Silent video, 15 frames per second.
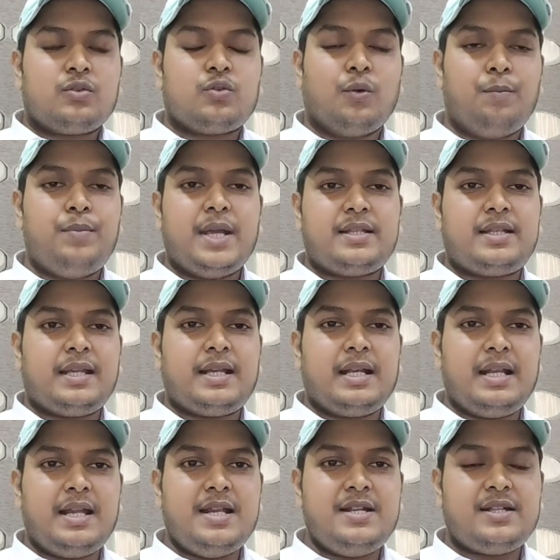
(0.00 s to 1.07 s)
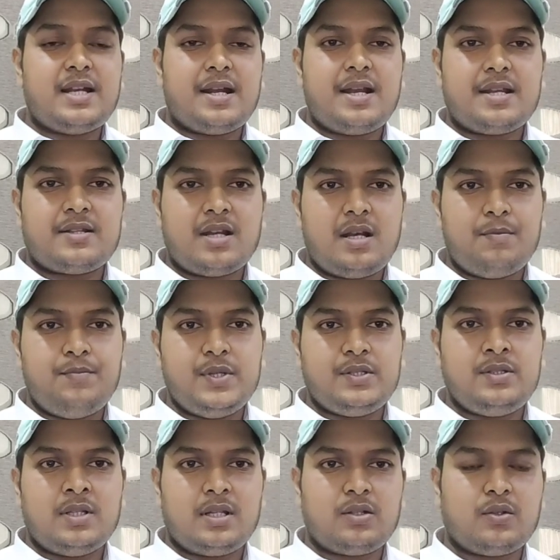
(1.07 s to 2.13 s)
तो बेसिकली इंटरनेशनल
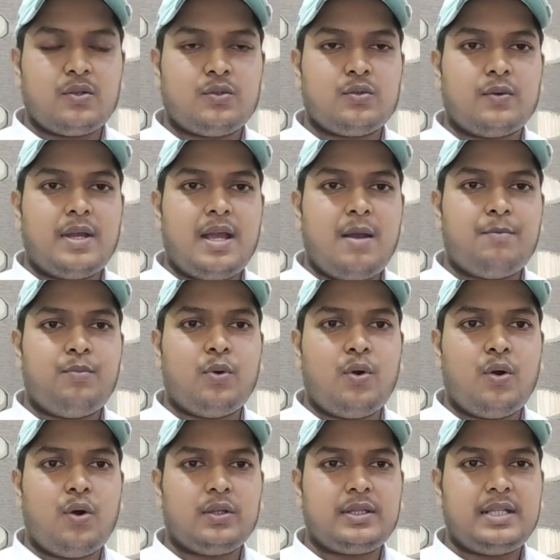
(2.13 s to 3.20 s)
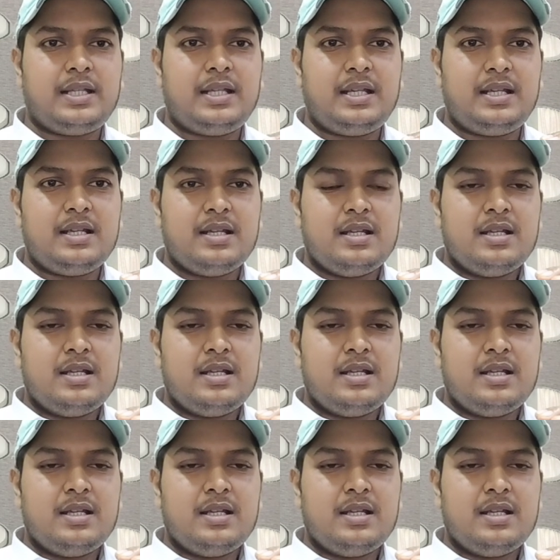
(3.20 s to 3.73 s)
बिजनेस को जो है बहुत ही